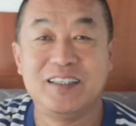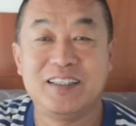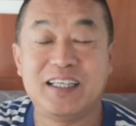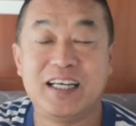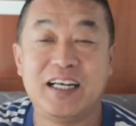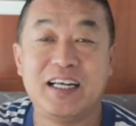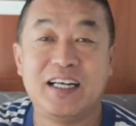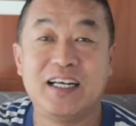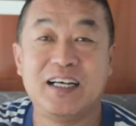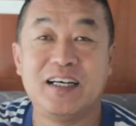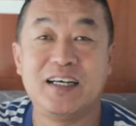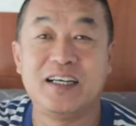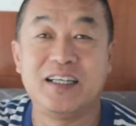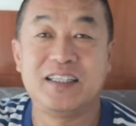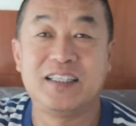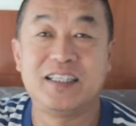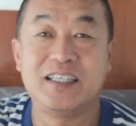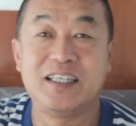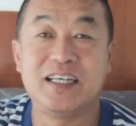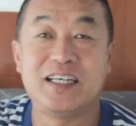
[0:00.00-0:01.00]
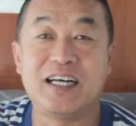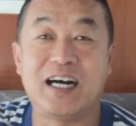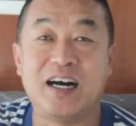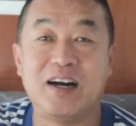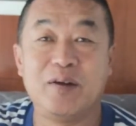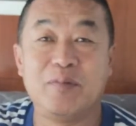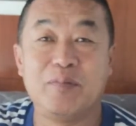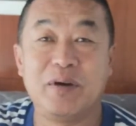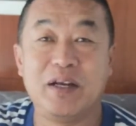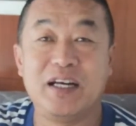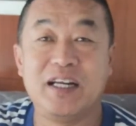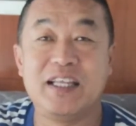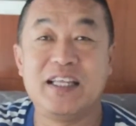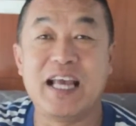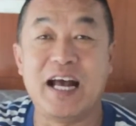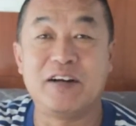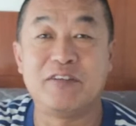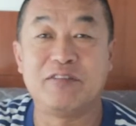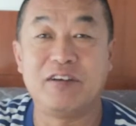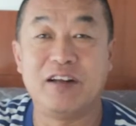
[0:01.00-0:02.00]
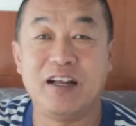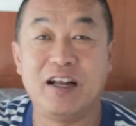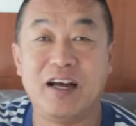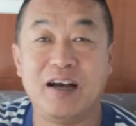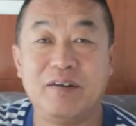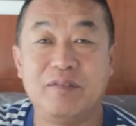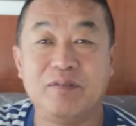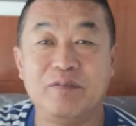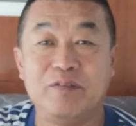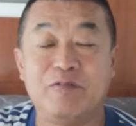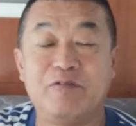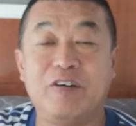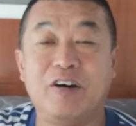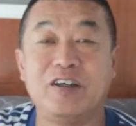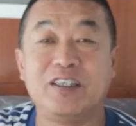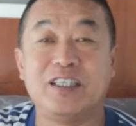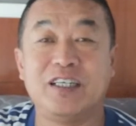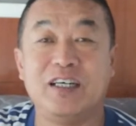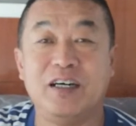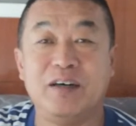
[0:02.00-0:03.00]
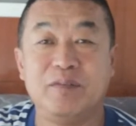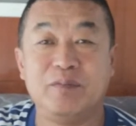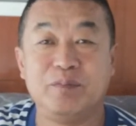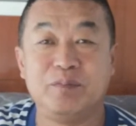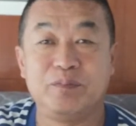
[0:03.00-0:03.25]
在那个停车场又被人撵出来了，房车，